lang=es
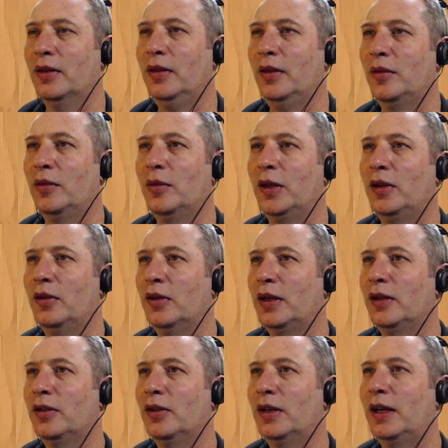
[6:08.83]
No sé, me
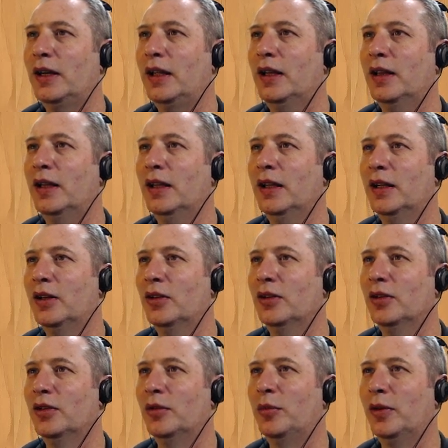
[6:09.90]
imagino que son
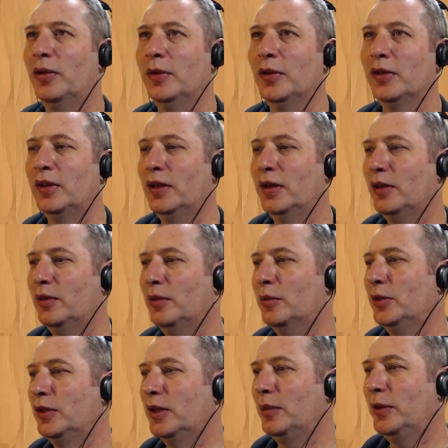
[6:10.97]
arquitectos o por lo menos tienen como
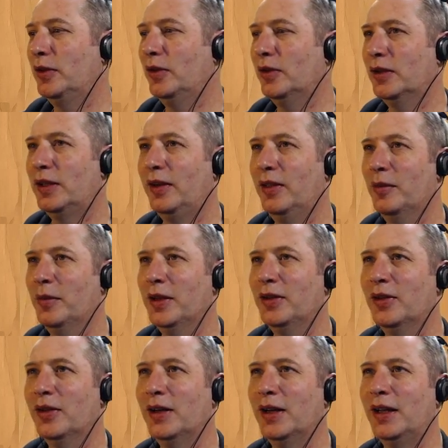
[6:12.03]
mucha visión
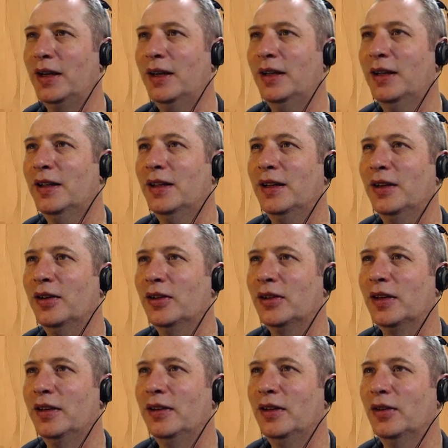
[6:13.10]
tridimensional los
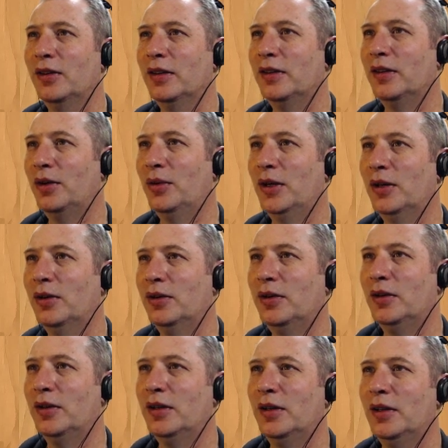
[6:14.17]
que hicieron este juego.
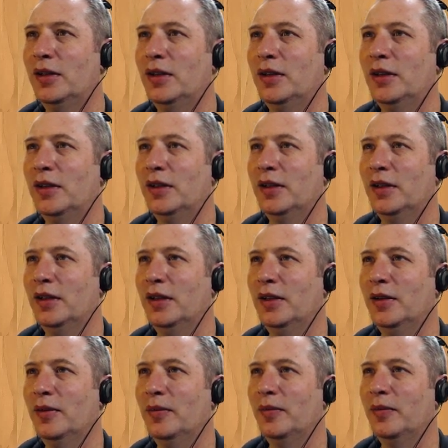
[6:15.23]

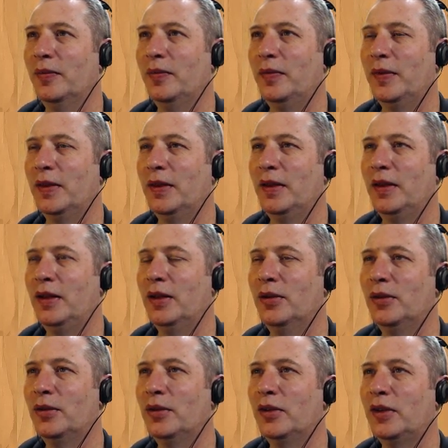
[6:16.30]
Em, y
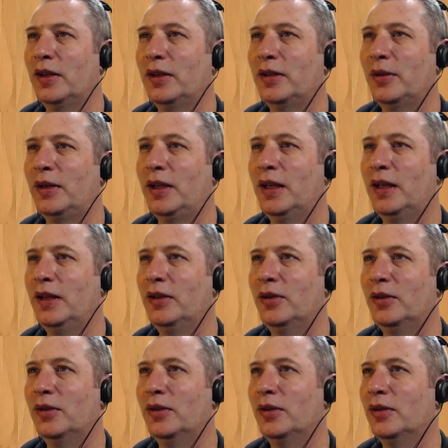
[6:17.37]
tengo curiosidad de saber quién
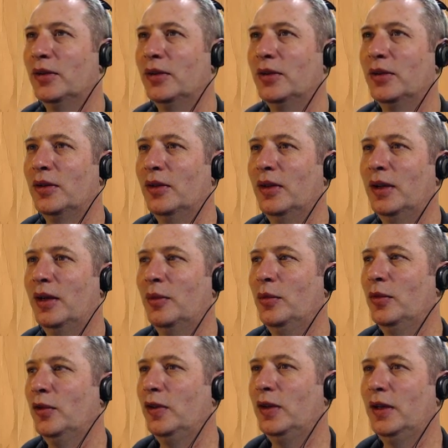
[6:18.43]
hizo toda la
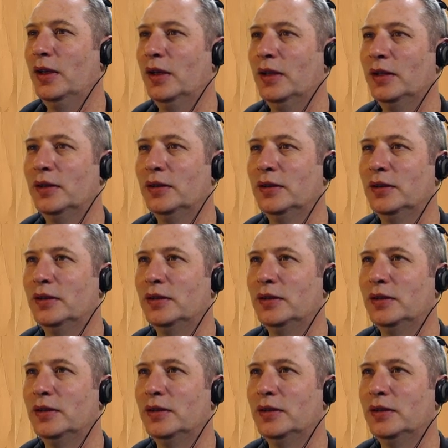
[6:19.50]
música.